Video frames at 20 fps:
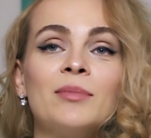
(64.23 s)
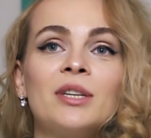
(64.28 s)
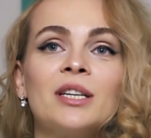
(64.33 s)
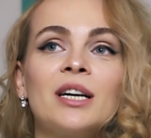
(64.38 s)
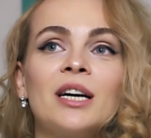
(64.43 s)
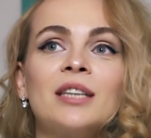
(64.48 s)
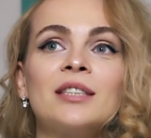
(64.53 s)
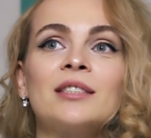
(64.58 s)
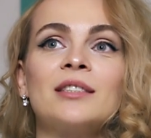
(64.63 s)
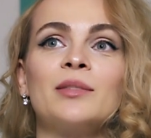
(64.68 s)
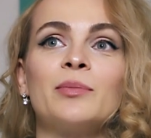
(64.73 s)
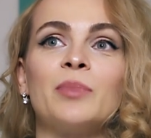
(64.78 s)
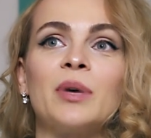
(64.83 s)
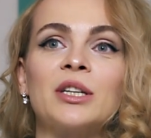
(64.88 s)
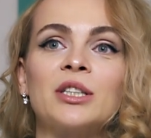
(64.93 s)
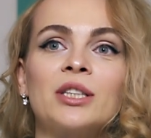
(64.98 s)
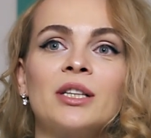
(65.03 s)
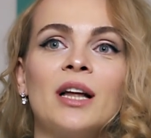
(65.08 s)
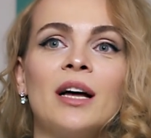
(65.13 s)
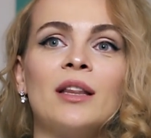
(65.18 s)
мне кажется,
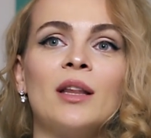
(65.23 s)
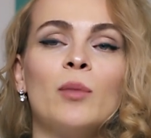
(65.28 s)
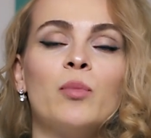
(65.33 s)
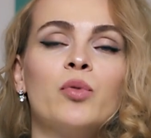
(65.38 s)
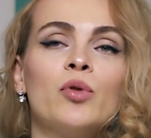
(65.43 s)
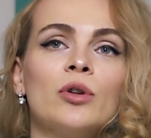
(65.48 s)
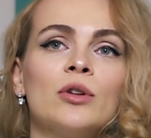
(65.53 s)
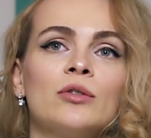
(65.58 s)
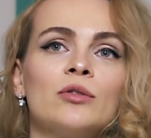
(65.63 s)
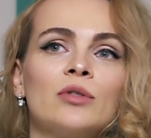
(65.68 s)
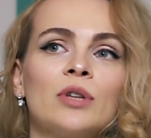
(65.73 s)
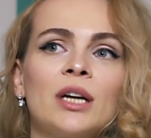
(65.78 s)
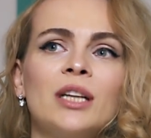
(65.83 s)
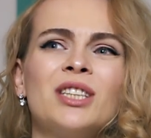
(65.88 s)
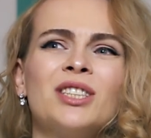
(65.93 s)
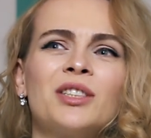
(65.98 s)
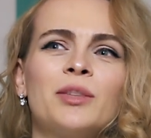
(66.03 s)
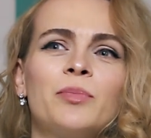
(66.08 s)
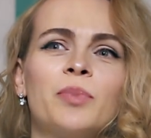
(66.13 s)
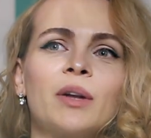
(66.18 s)
пошла на пользу.
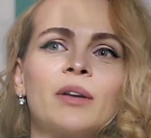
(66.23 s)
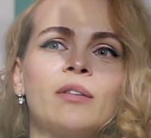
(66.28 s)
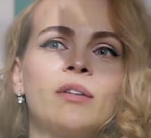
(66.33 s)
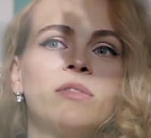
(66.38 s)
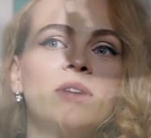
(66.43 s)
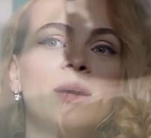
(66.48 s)
Конечно, первое